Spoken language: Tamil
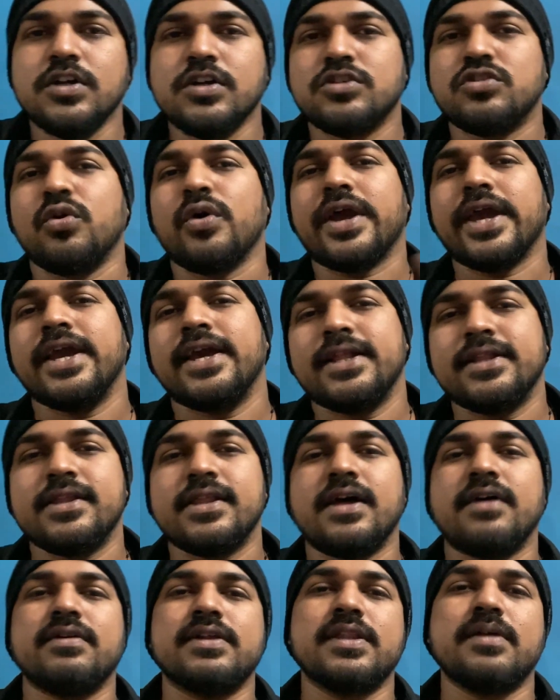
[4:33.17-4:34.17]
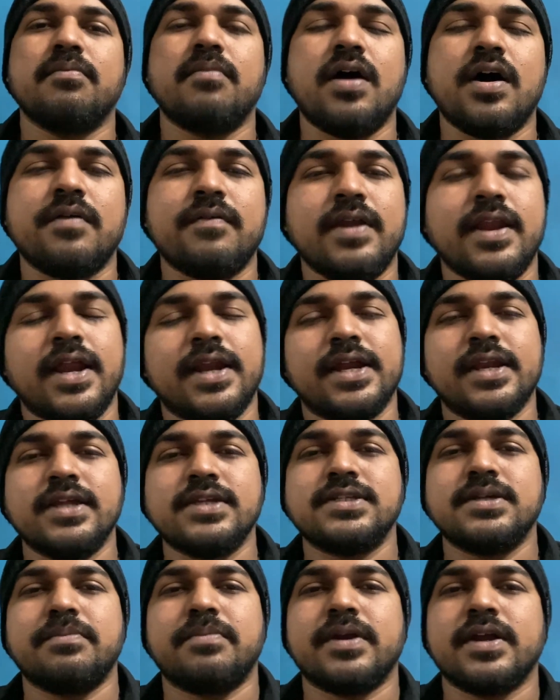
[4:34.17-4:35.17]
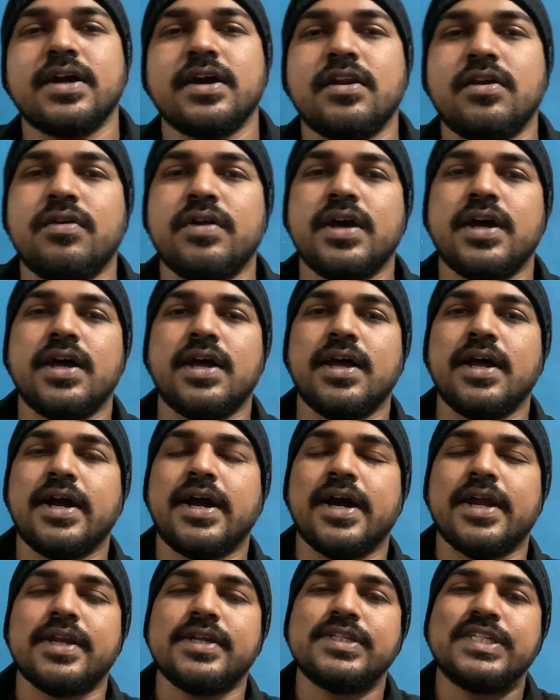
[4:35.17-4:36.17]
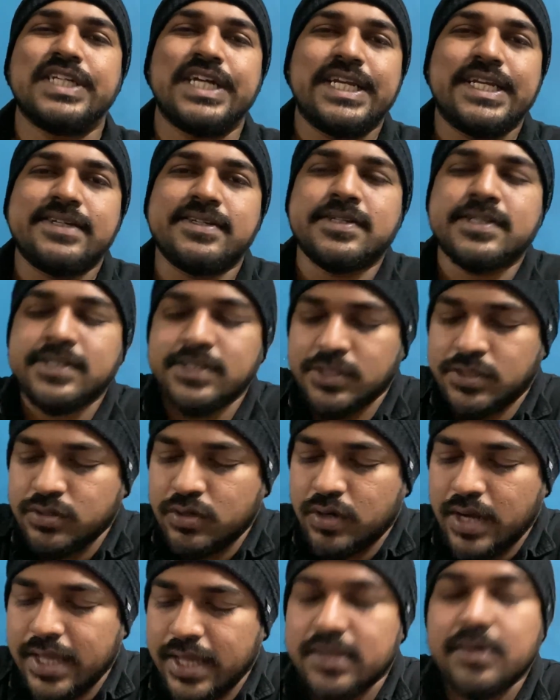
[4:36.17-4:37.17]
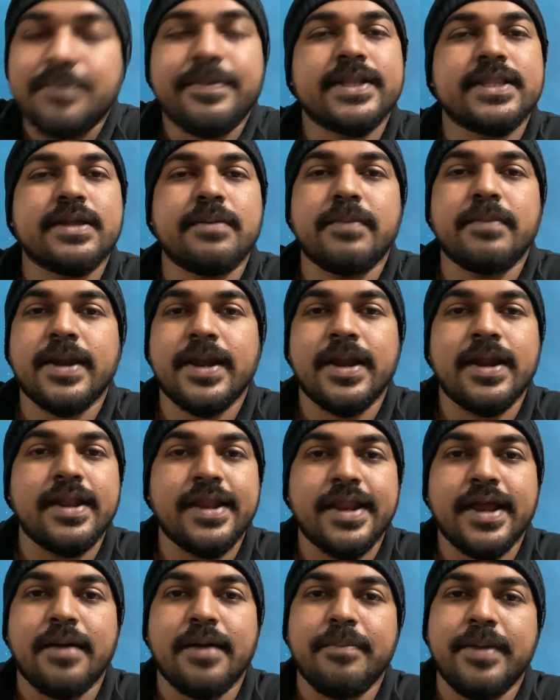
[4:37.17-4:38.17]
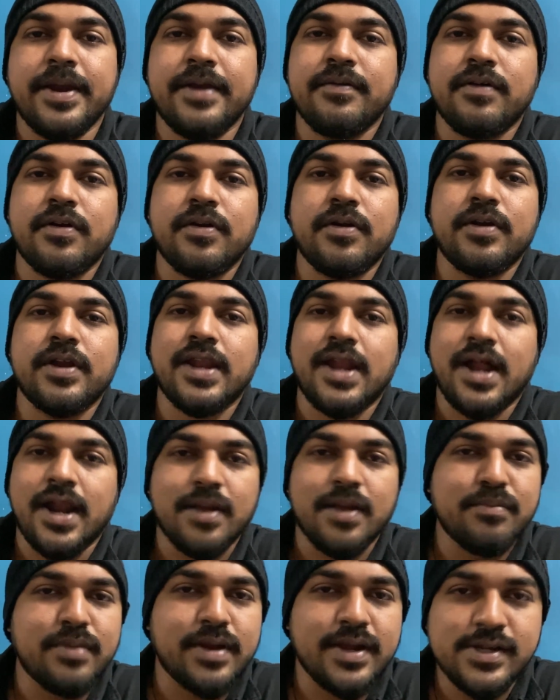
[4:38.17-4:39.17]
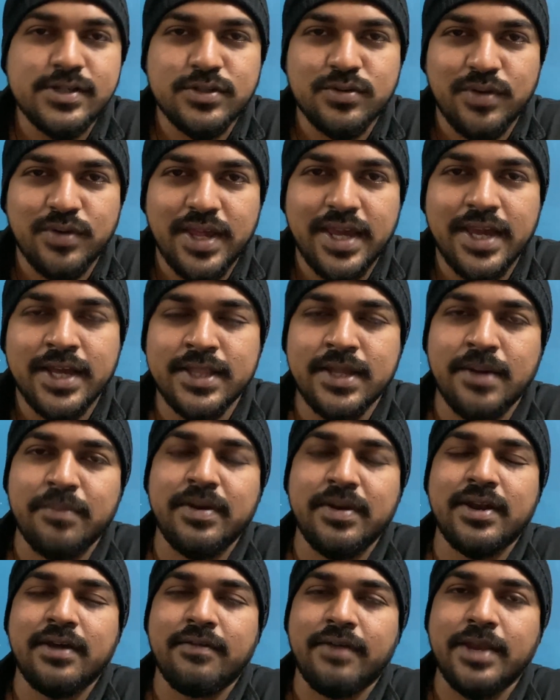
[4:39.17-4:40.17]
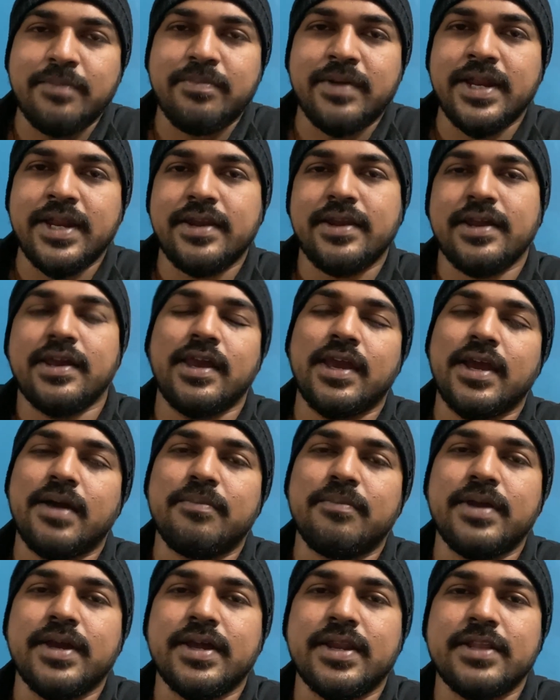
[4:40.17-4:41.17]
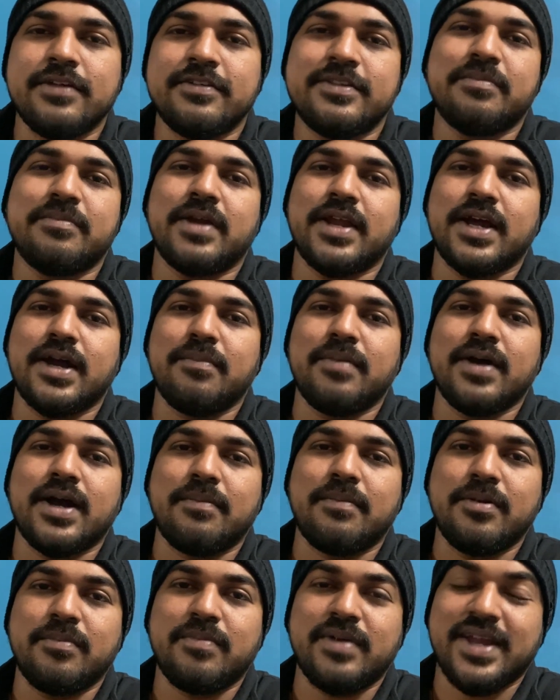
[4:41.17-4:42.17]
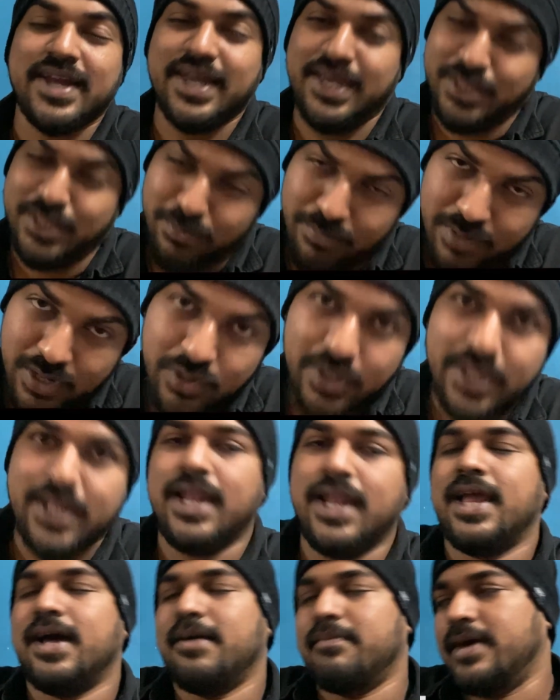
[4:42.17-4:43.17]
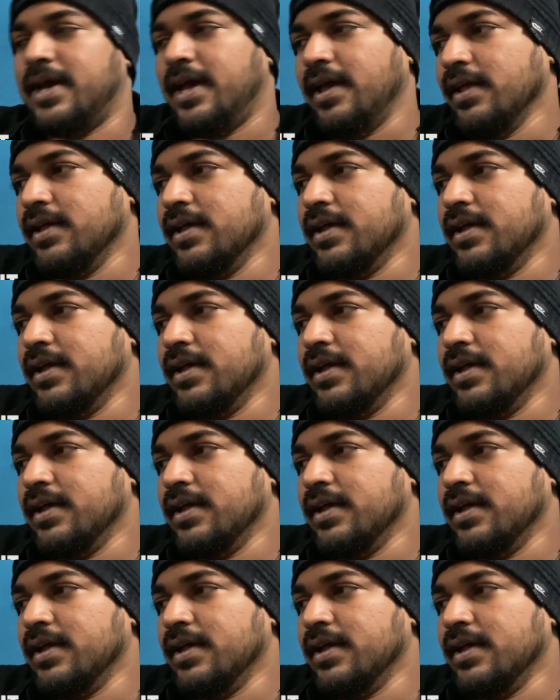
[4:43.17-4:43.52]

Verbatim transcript: ஸோ ஓகே இதுதான் வந்து மார்வல் அண்ட் டிசி படங்களோட கரண்ட் ஸ்டேட்டஸ் ஸோ நான் எதிர்பார்த்த மாதிரி நிறைய அப்டேட் வரும்ன்ட்டு நான் நம்புறேன் ஸோ நீங்கள் எந்த அப்டேட்டுக்கு வெயிட் பண்ணிட்டு இருக்கீங்க அப்படிங்கிறத வந்து மறக்காம கமெண்ட் பண்ணுங்க இது மட்டும் இல்லாமல்